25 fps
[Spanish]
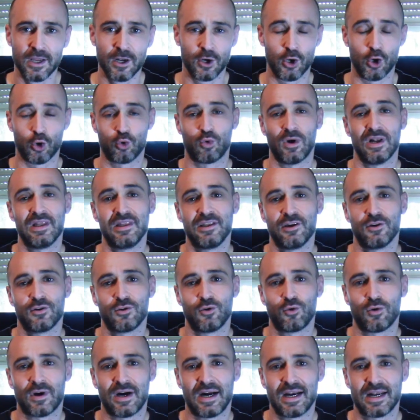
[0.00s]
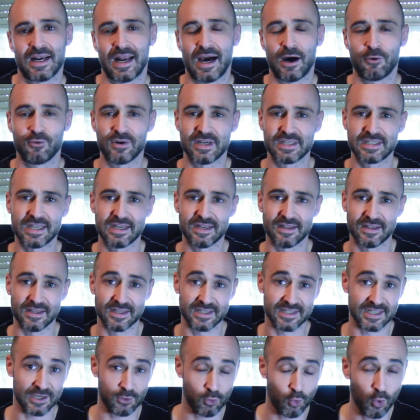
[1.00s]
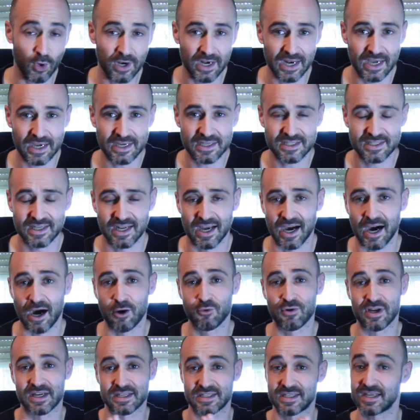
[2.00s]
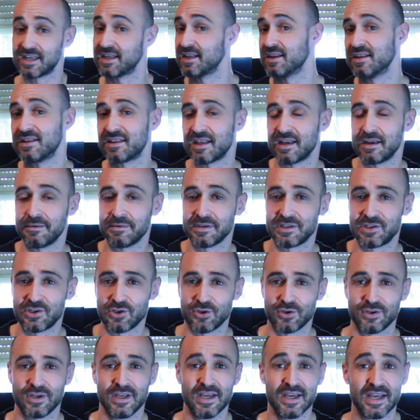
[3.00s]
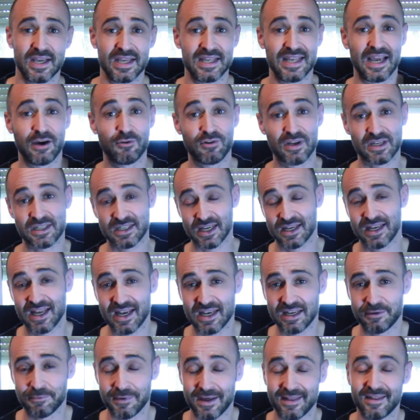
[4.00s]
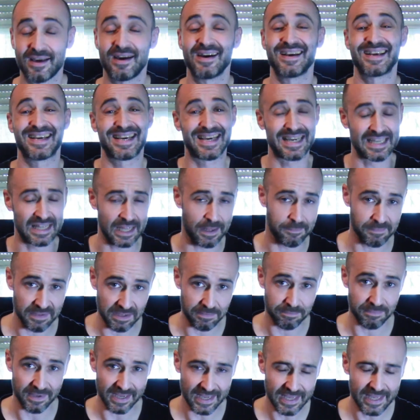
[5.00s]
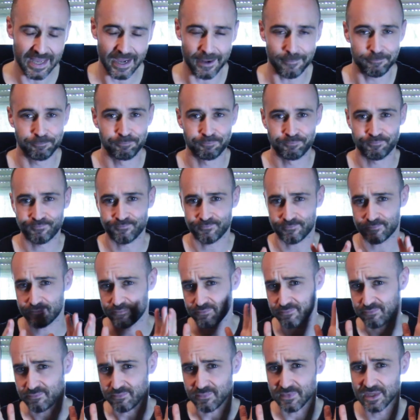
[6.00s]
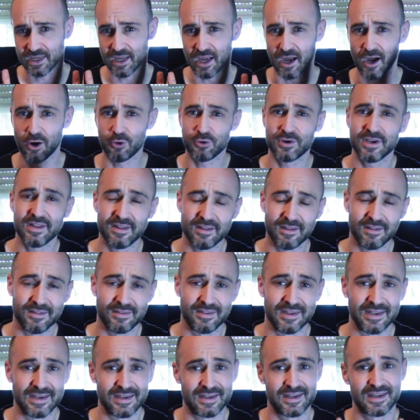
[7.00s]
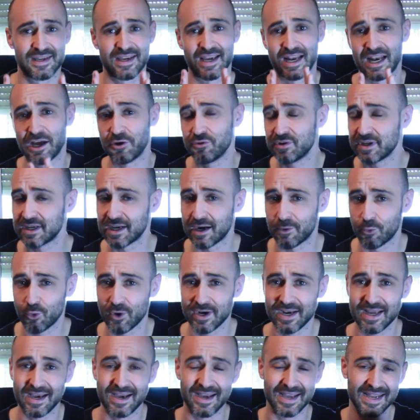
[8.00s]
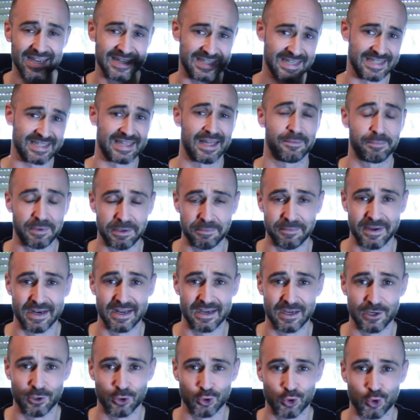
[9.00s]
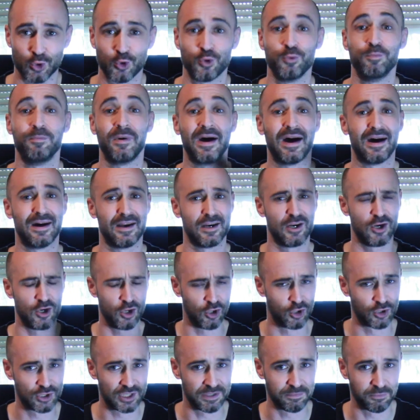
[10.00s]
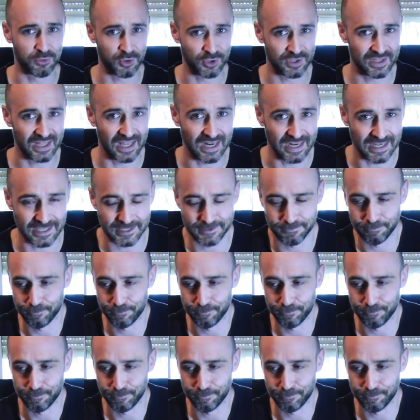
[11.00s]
lo cual dio lugar a una serie de secuelas, a una serie de televisión y a una serie animada que también veía. Aunque he de decir que la única buena es esta primera que nos ocupa, Los Inmortales.